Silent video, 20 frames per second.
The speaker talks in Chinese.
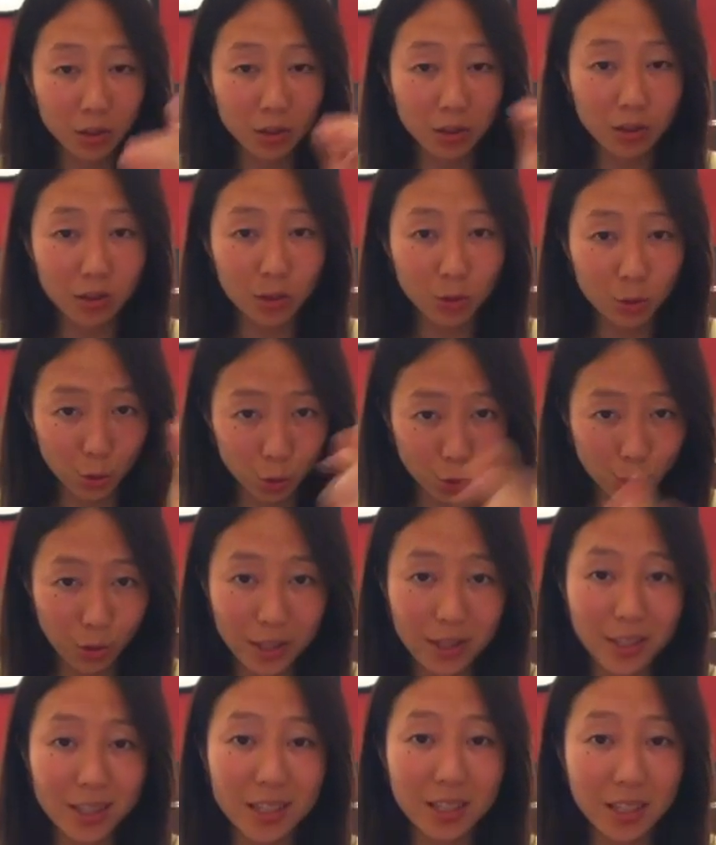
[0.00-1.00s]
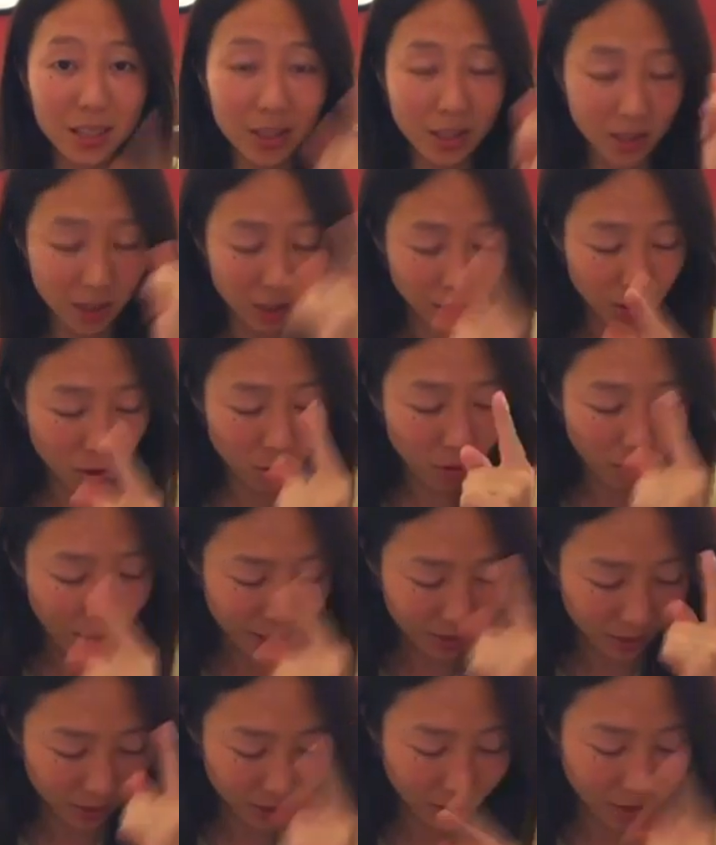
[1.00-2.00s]
这是学习更
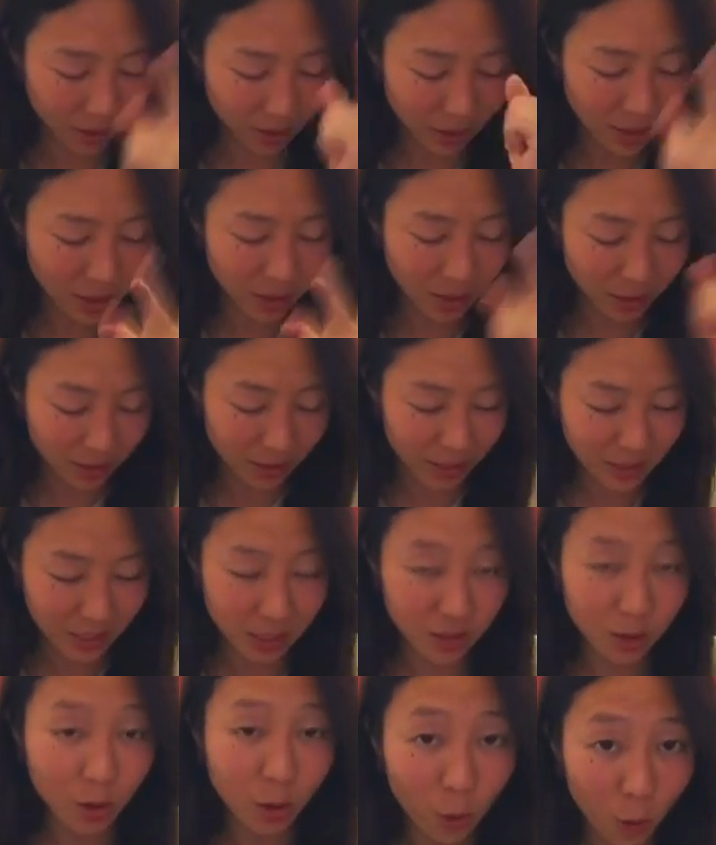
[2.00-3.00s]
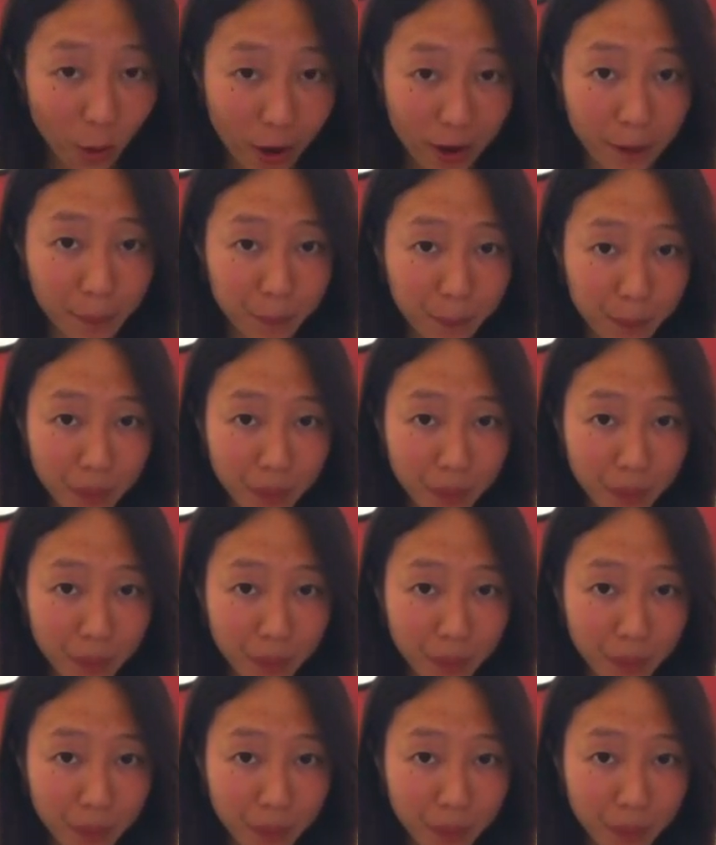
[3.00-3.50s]
快的一个机会。